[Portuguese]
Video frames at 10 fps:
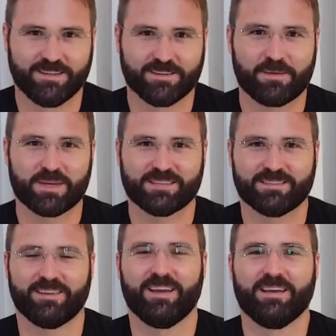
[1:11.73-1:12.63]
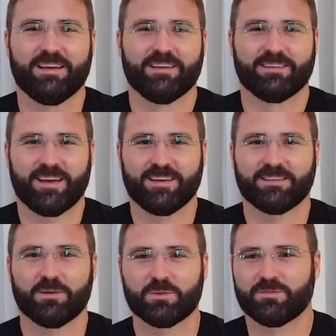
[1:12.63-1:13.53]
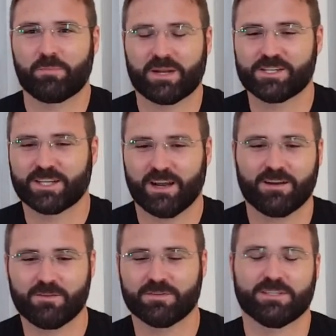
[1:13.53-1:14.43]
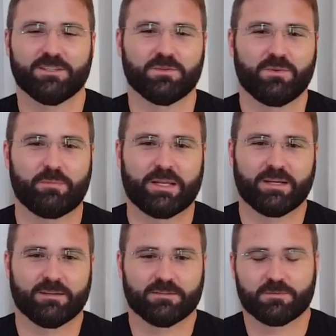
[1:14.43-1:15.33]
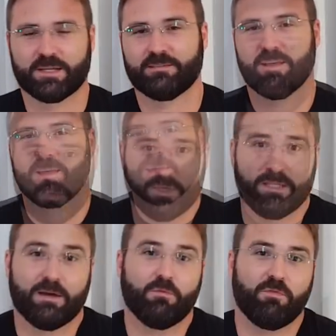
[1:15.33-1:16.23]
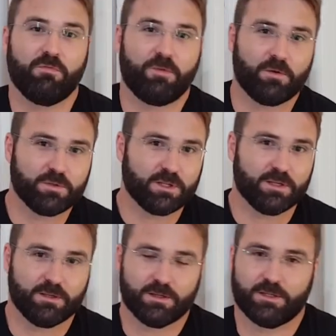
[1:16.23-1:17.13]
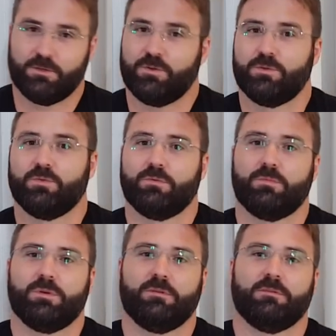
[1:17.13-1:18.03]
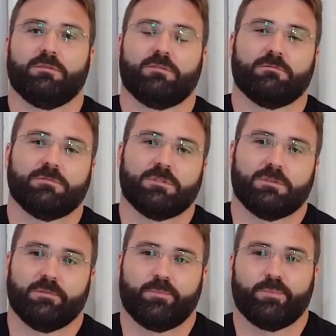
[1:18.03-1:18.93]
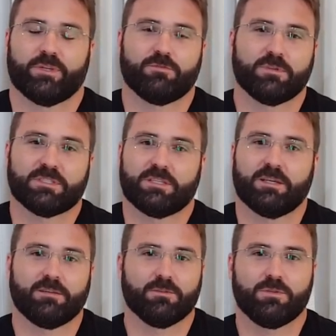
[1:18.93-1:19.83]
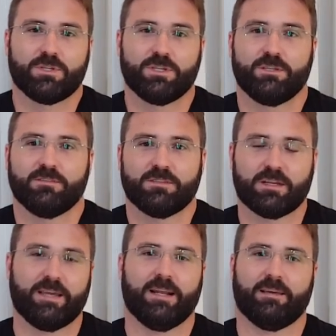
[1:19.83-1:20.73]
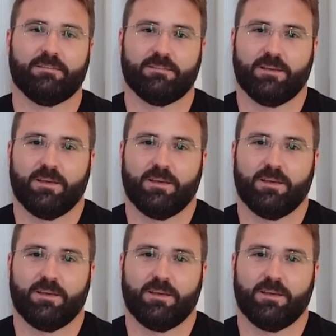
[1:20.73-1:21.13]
não é bem assim, né? Então tu vai praticar conversando com americanos, mas o que não falta aqui no YouTube são pessoas querendo te ensinar inglês